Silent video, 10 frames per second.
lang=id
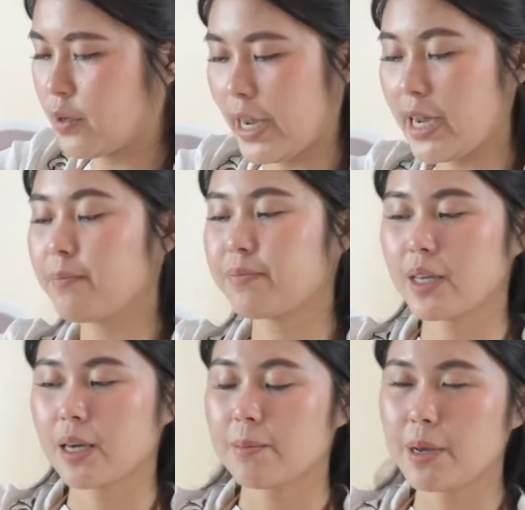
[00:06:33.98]
Oke,
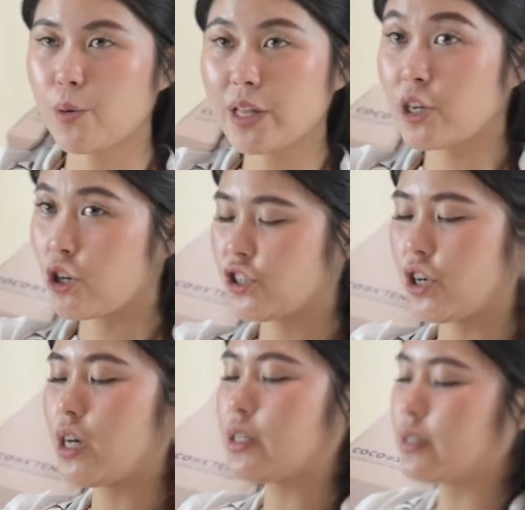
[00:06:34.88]
meanwhile
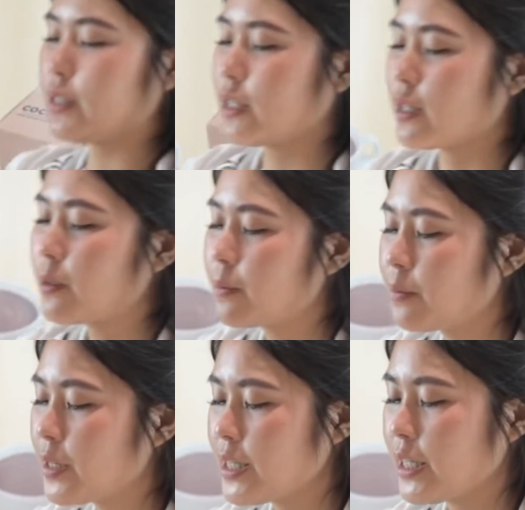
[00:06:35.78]
dikocok.
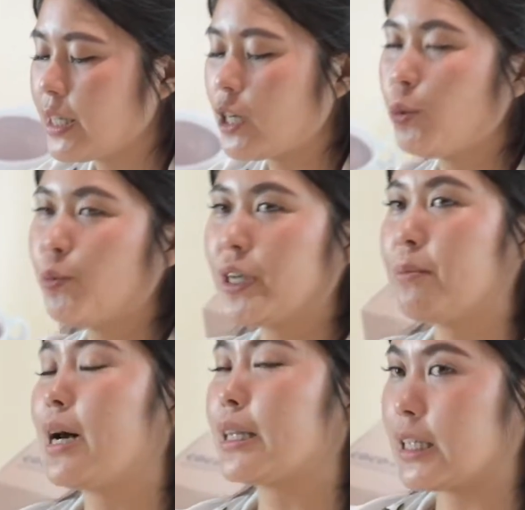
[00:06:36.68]
Di sini aku punya
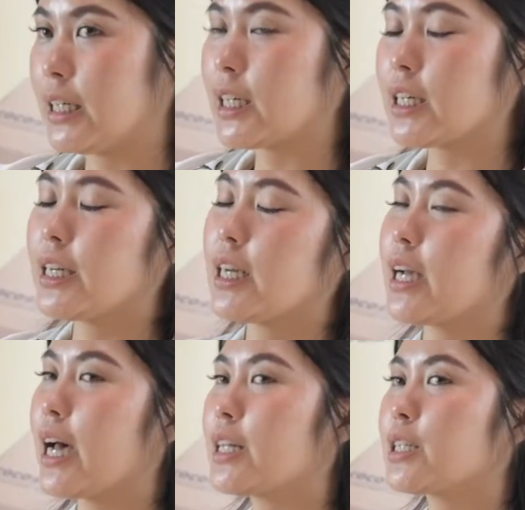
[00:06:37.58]
butter
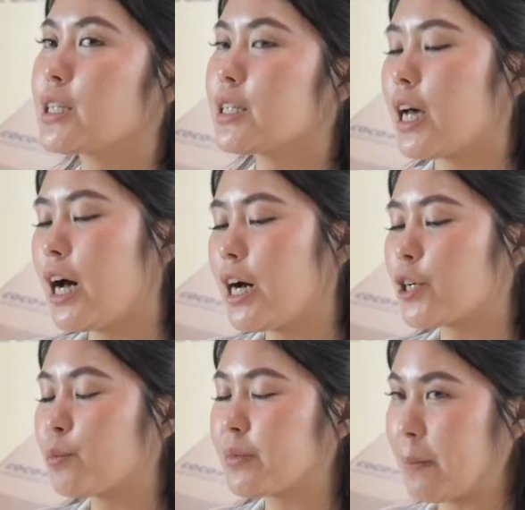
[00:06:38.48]
dengan
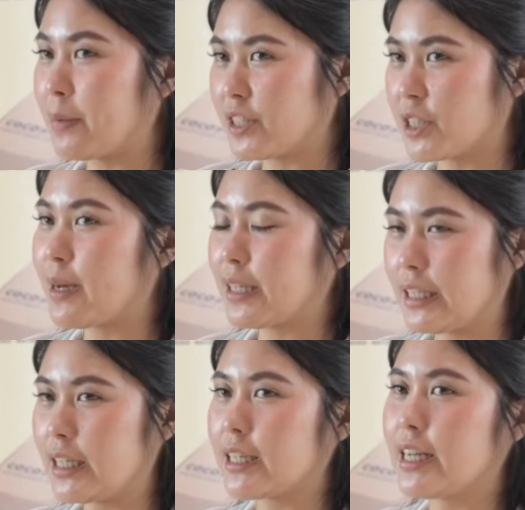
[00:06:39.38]
uh, room temperature
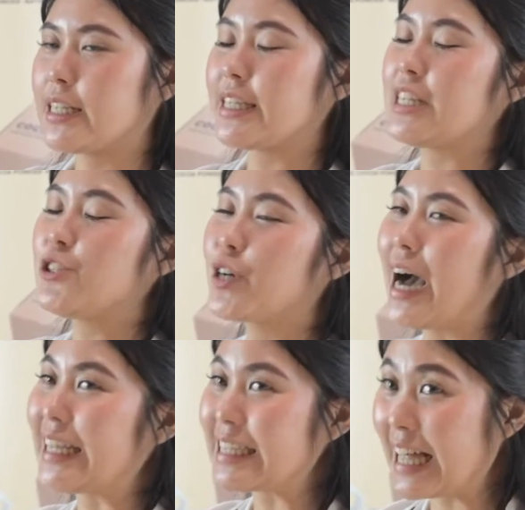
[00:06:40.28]
butter dan di sini juga
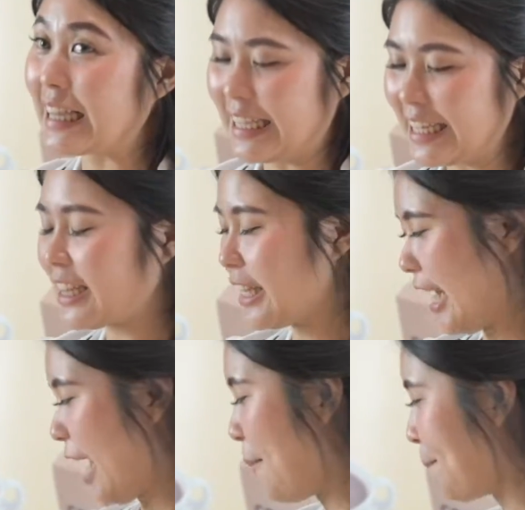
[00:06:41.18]
unsalted
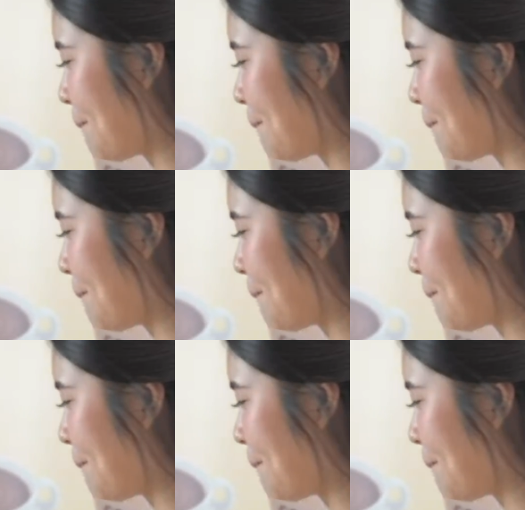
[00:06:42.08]
ya